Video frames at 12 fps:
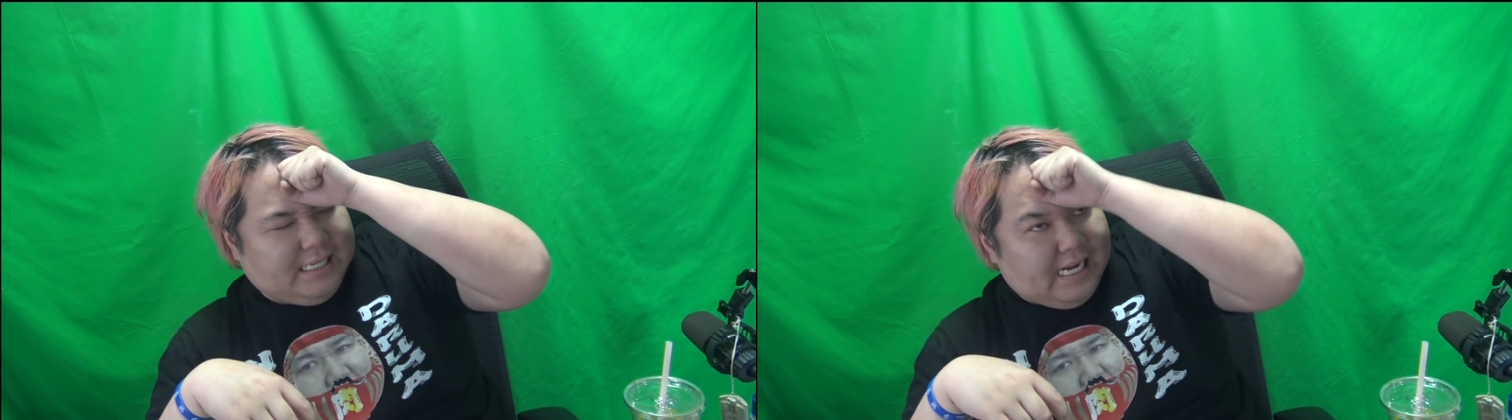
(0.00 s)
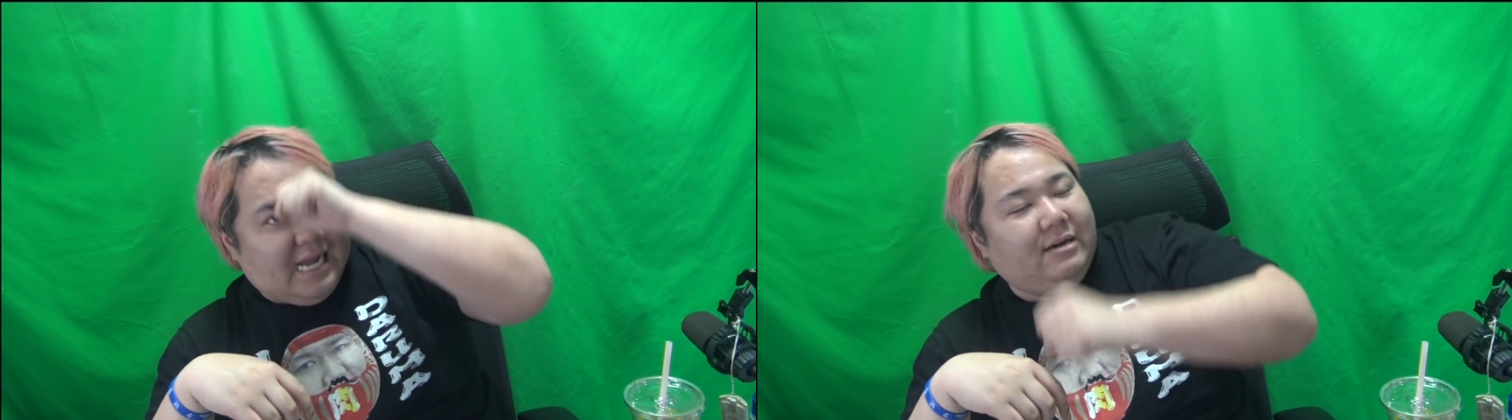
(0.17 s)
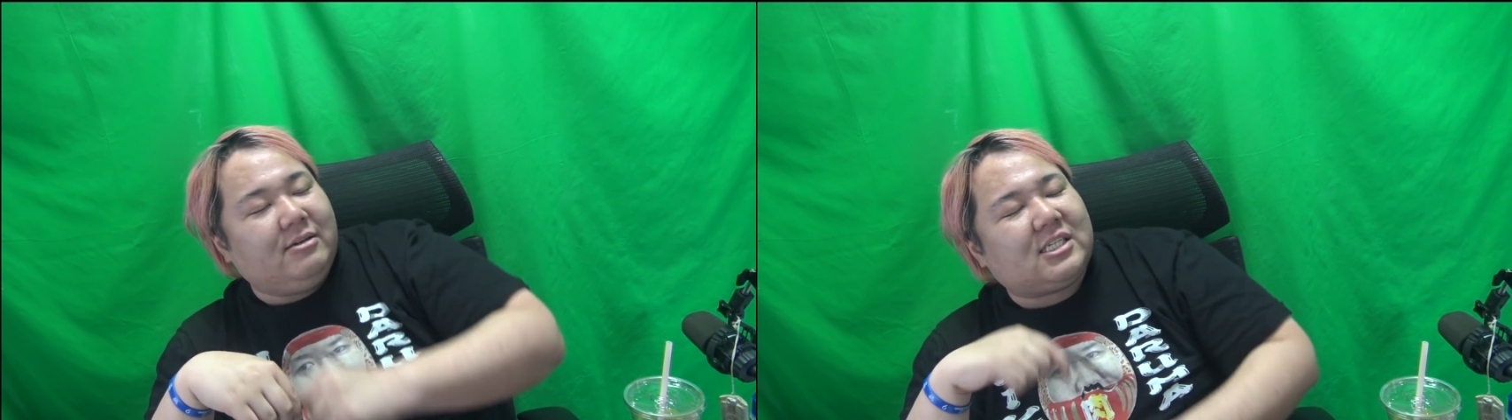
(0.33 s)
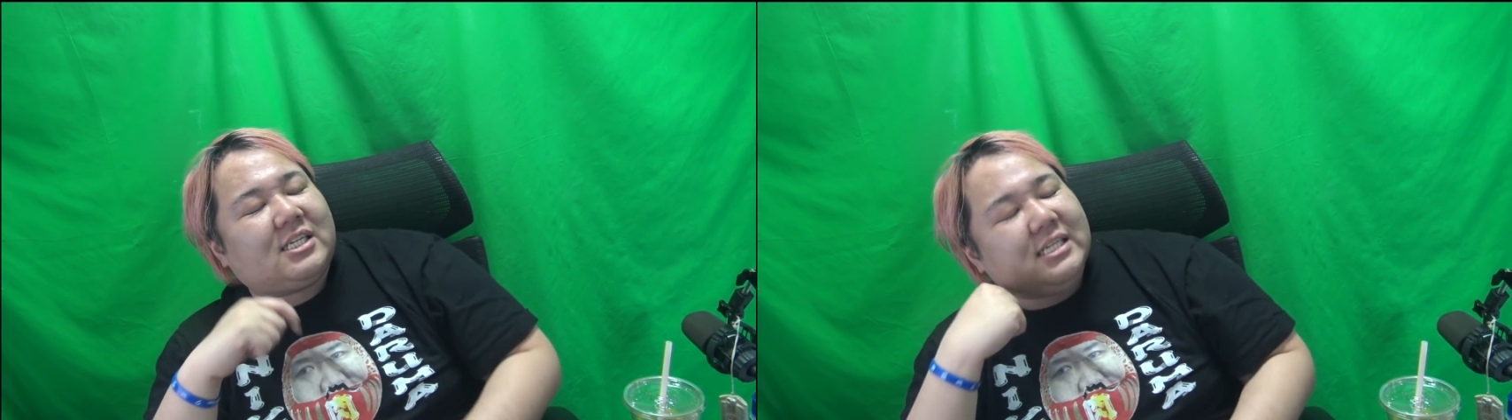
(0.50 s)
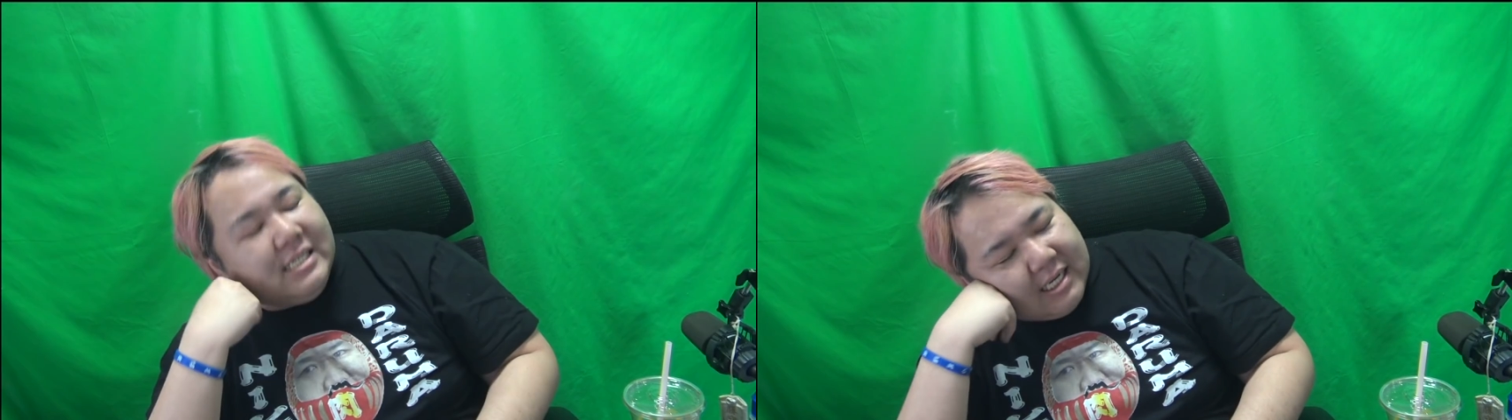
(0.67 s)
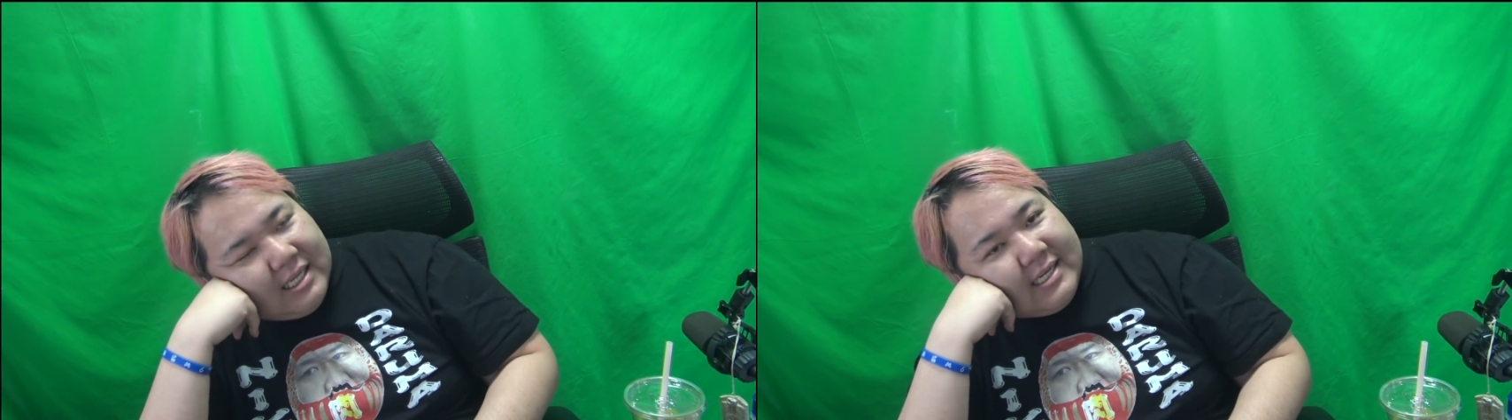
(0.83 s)

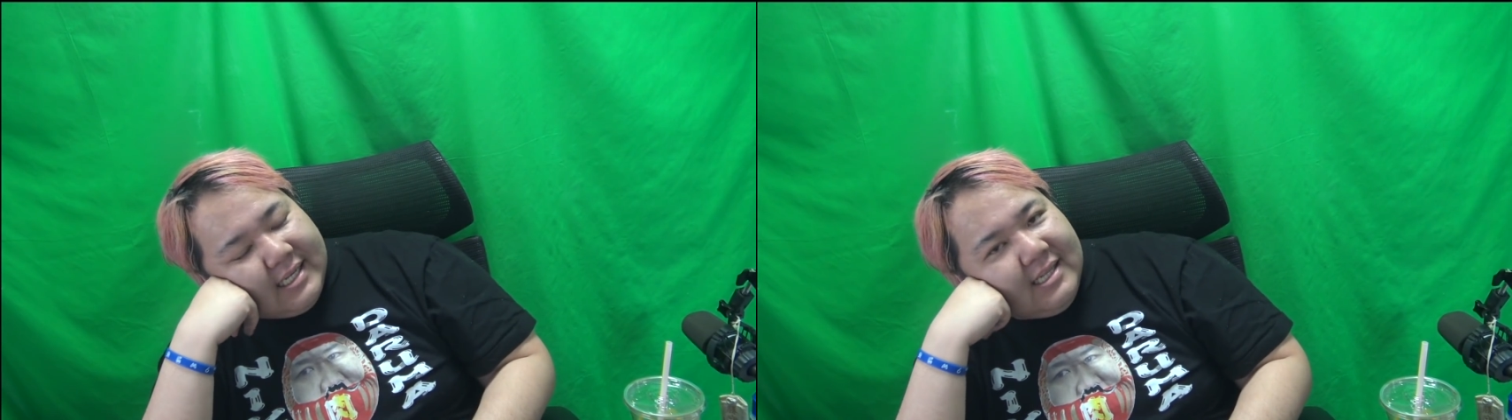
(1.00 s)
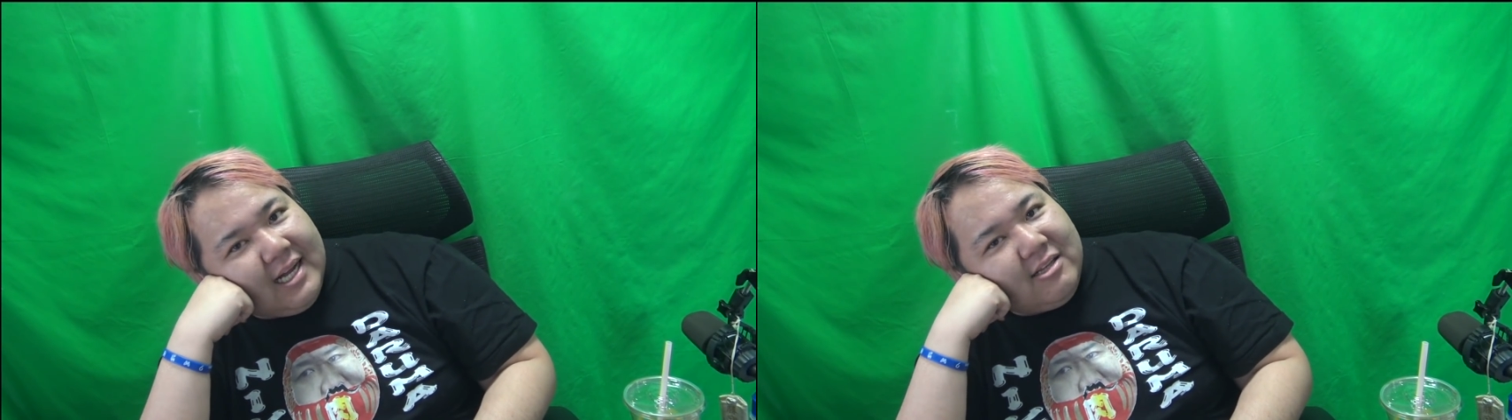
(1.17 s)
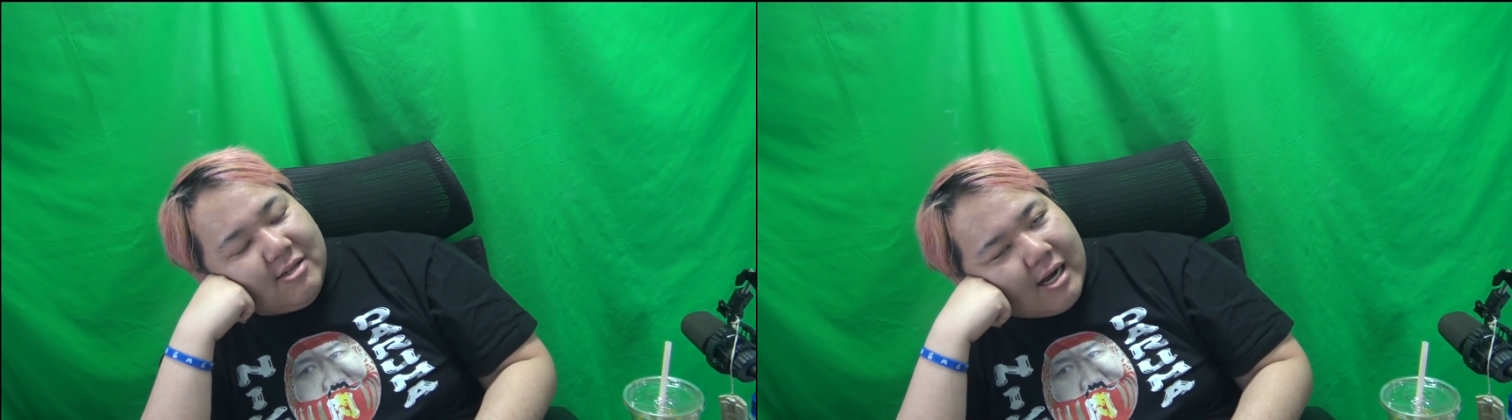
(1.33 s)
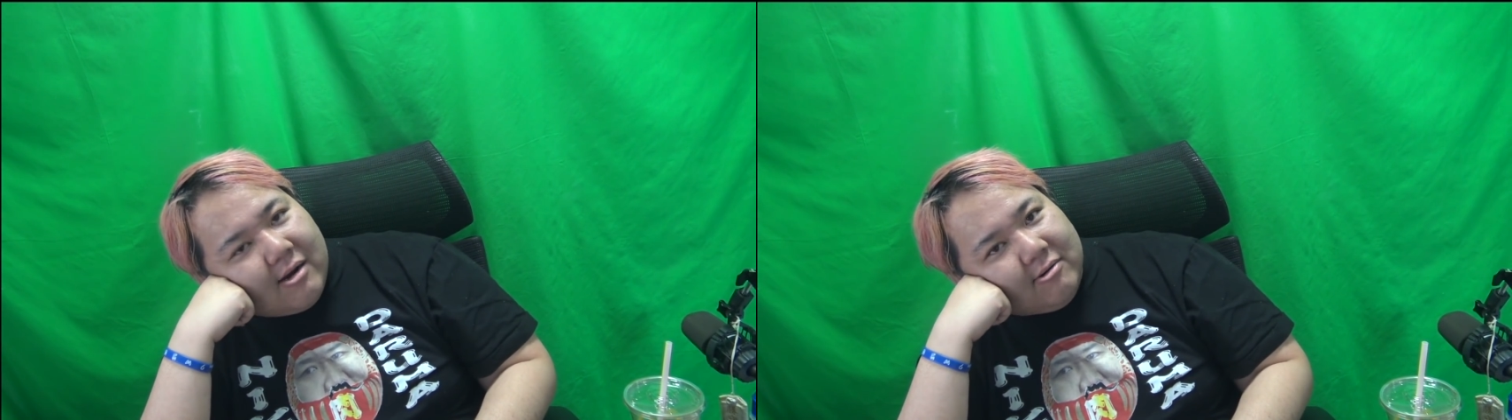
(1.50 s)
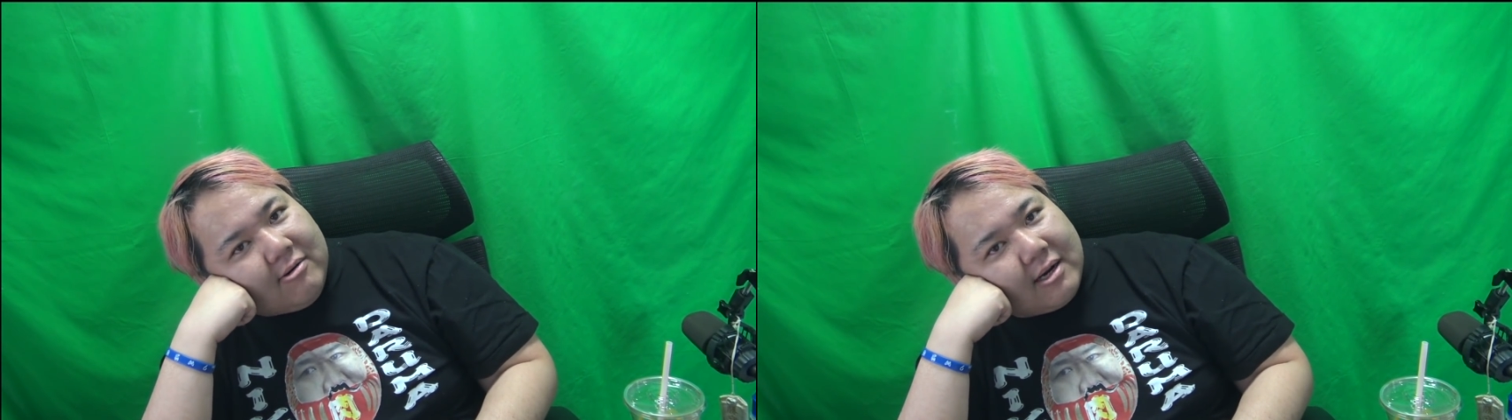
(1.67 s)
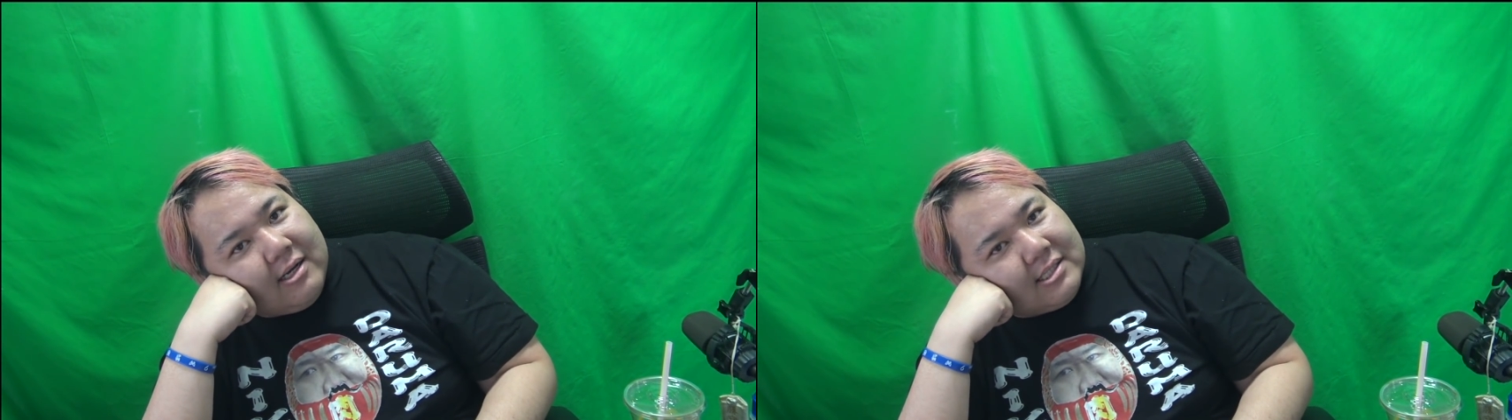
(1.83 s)
ガーッ受けてきて、なんとか
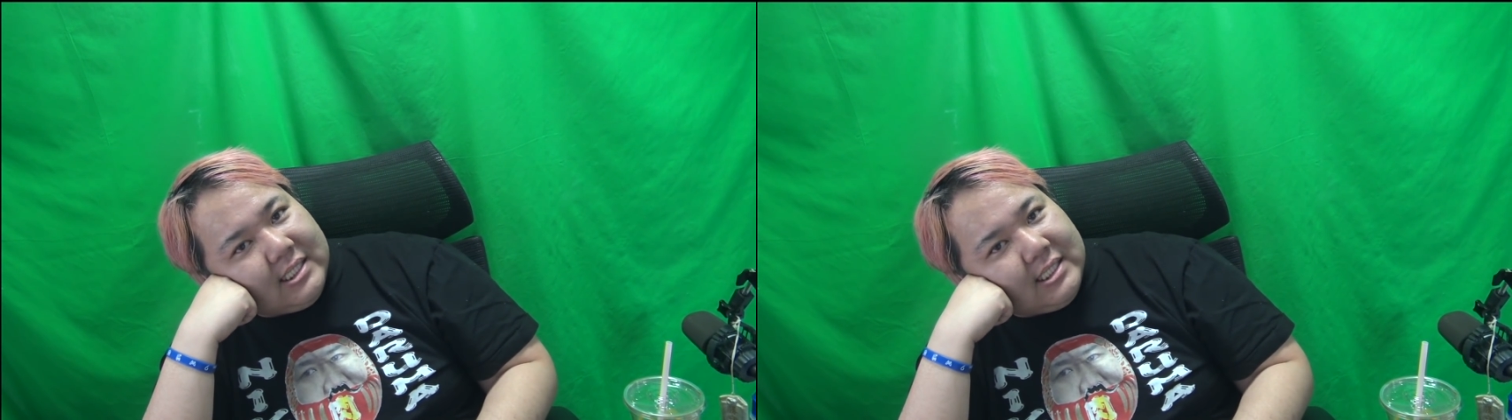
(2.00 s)
この感